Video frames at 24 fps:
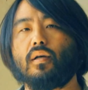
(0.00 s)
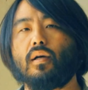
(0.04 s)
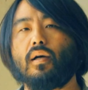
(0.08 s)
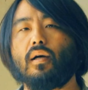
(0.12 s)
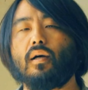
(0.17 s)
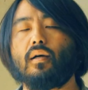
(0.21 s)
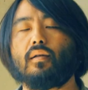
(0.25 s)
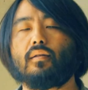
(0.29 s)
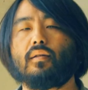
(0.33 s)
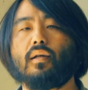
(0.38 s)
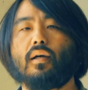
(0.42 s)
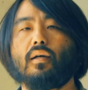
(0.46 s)

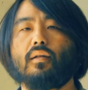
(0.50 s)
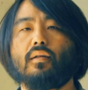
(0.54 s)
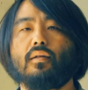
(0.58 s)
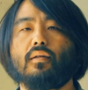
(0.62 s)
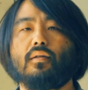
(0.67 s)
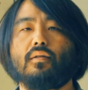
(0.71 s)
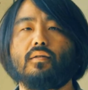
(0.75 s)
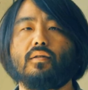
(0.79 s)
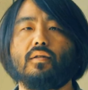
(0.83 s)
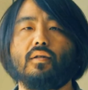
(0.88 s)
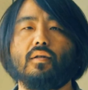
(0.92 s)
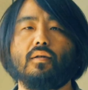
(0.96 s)
啊，他
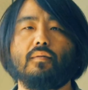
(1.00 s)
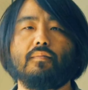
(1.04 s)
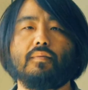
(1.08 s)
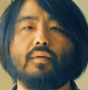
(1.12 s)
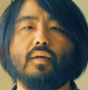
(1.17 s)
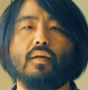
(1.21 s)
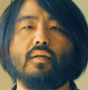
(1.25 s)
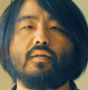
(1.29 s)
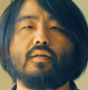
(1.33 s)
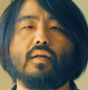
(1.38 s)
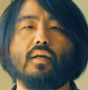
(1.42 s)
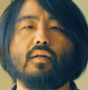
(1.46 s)
的这个
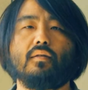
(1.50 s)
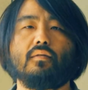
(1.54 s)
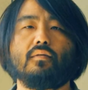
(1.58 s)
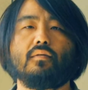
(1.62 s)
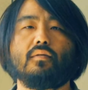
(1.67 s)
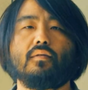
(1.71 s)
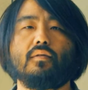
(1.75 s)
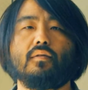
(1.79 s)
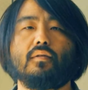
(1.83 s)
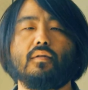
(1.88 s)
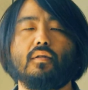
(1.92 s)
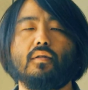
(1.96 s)
篇章
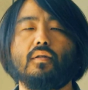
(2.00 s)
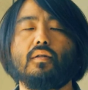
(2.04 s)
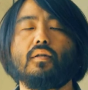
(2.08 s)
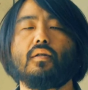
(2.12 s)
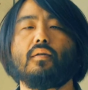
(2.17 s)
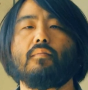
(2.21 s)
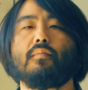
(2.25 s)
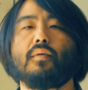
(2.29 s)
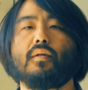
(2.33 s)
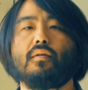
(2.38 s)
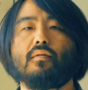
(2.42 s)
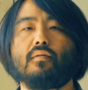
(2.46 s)
的一
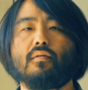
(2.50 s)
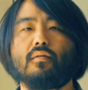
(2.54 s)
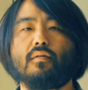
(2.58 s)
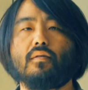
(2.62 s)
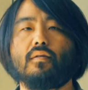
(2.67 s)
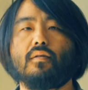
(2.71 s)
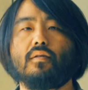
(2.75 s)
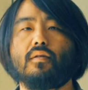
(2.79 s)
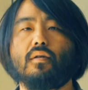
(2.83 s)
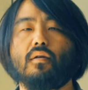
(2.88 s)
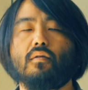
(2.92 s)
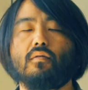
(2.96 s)
个名
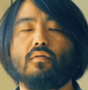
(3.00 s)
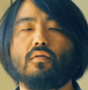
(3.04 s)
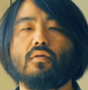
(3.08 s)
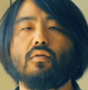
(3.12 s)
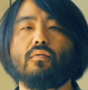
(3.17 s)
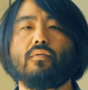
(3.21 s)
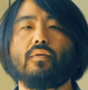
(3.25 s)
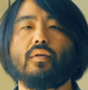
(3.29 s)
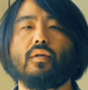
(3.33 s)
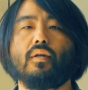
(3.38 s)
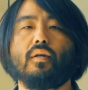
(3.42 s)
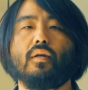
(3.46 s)
字叫《
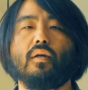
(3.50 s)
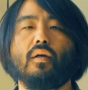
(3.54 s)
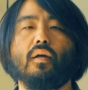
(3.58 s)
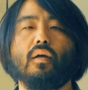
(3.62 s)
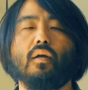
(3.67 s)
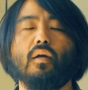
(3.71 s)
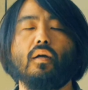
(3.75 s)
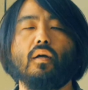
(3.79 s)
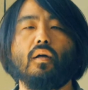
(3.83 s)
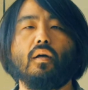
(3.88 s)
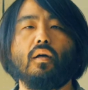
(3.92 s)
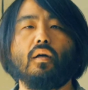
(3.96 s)
周礼》。
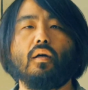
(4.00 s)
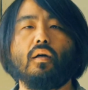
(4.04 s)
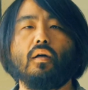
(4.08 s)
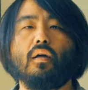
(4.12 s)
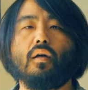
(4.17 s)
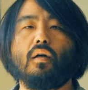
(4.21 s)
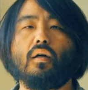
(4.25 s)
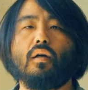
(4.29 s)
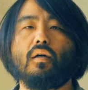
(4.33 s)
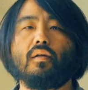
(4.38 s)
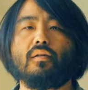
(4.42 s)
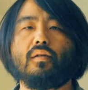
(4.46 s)

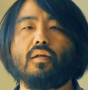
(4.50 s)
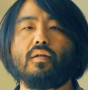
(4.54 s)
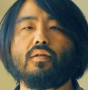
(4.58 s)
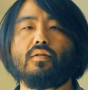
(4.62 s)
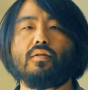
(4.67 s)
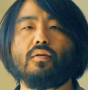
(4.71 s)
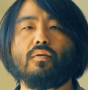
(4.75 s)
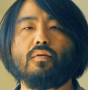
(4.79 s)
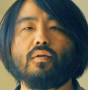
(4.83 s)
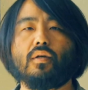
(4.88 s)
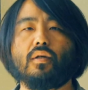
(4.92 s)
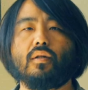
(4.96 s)
呃，在《
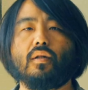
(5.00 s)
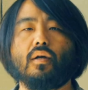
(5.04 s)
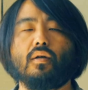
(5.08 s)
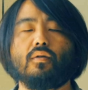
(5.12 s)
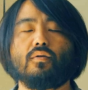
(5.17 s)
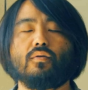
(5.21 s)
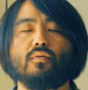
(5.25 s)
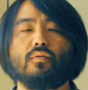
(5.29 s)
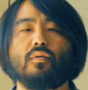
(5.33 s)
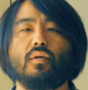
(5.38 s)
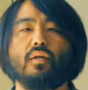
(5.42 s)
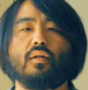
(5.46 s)
周礼》
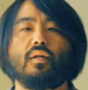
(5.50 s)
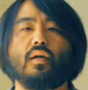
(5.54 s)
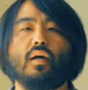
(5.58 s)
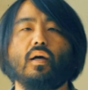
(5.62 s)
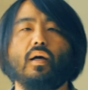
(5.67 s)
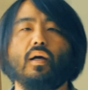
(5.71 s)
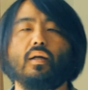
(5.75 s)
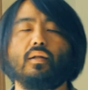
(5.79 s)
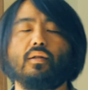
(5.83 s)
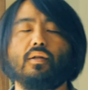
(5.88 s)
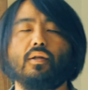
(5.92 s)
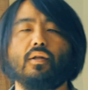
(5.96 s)
当中呢，他
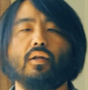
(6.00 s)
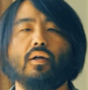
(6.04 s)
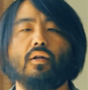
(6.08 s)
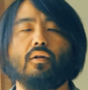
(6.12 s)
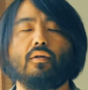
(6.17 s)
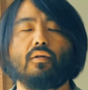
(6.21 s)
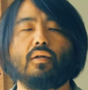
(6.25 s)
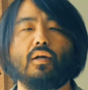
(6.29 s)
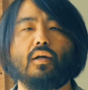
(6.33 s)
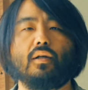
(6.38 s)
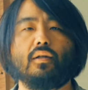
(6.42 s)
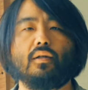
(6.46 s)
还提到
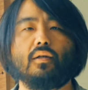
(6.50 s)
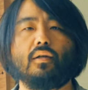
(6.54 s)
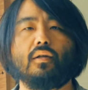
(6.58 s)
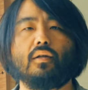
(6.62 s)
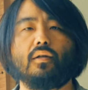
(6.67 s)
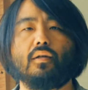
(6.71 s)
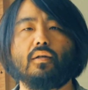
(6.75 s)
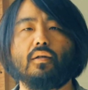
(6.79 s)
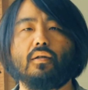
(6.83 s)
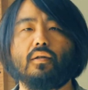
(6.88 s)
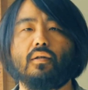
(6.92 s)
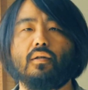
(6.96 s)
了他
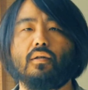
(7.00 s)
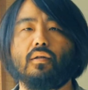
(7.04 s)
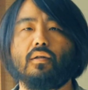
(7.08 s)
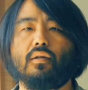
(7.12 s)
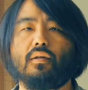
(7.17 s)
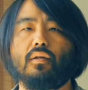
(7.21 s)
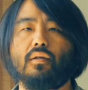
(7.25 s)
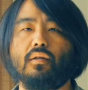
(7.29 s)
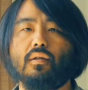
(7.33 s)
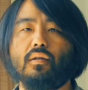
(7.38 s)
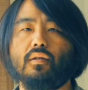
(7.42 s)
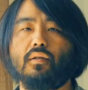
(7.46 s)

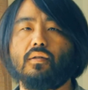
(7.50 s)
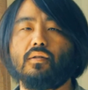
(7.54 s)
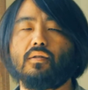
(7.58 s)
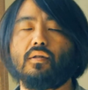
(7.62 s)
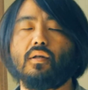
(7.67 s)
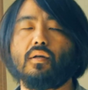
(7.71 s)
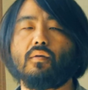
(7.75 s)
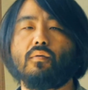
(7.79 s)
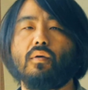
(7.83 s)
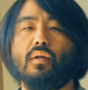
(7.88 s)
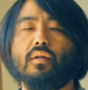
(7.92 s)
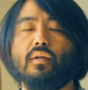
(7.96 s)
的一
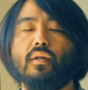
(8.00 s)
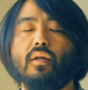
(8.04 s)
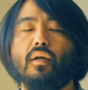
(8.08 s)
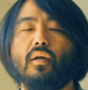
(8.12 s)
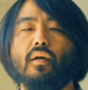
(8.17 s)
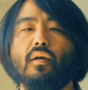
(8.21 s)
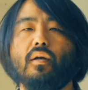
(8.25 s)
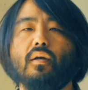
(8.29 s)
些观点。